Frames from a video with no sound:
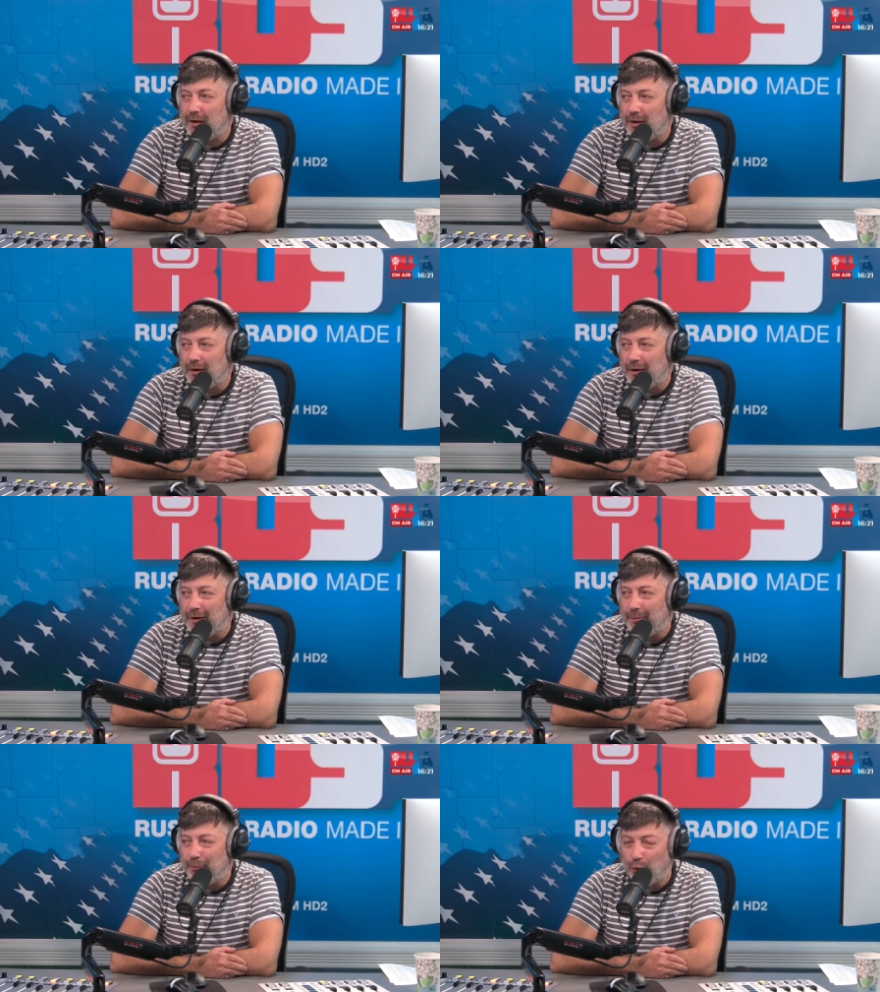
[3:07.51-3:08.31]

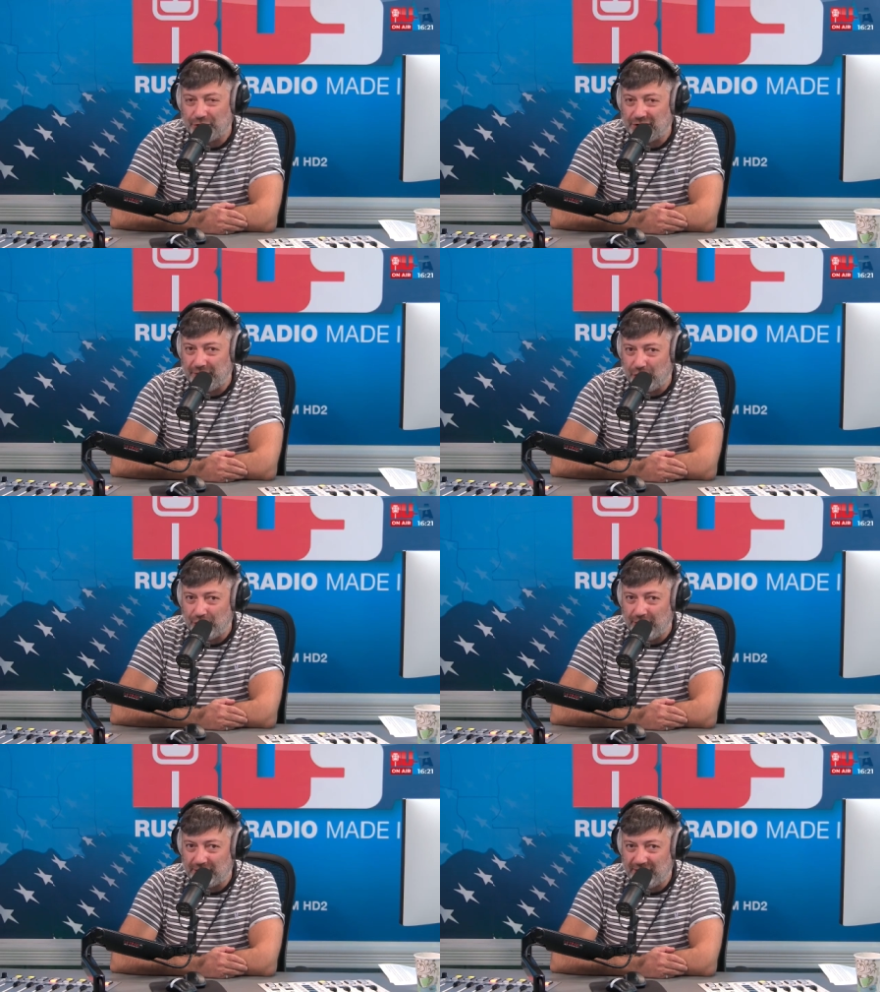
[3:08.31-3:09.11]
А, после
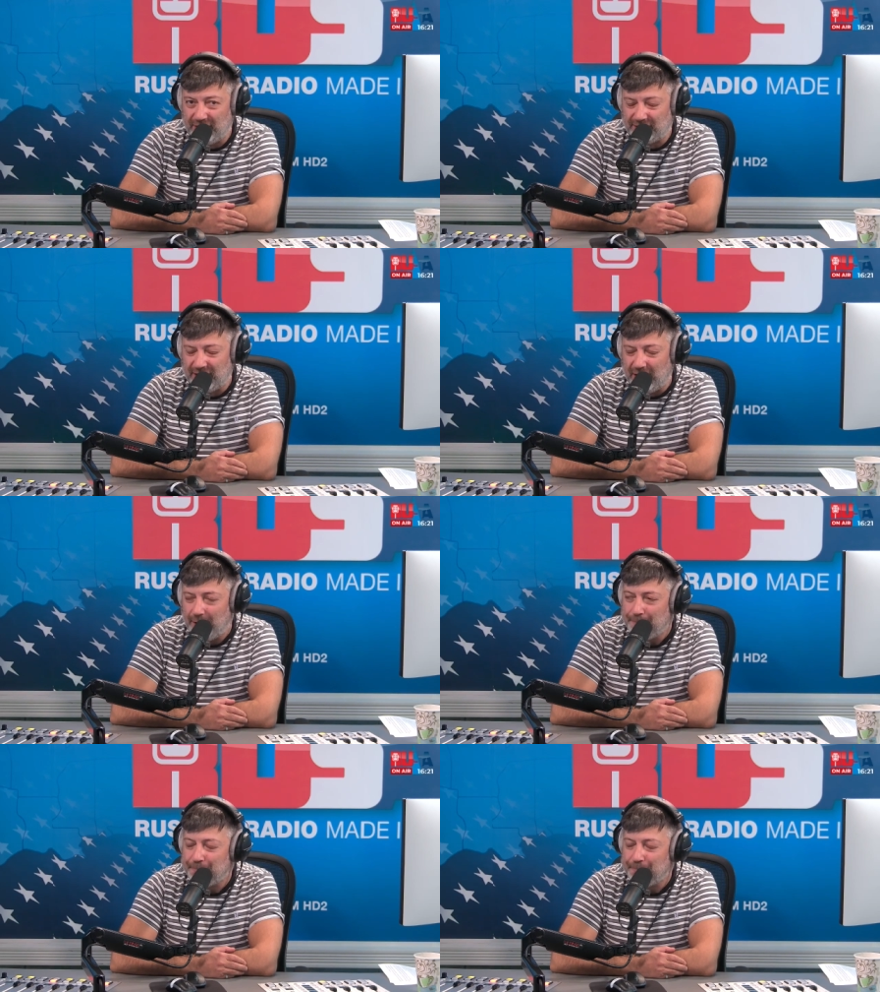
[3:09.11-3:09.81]
завершения съезда,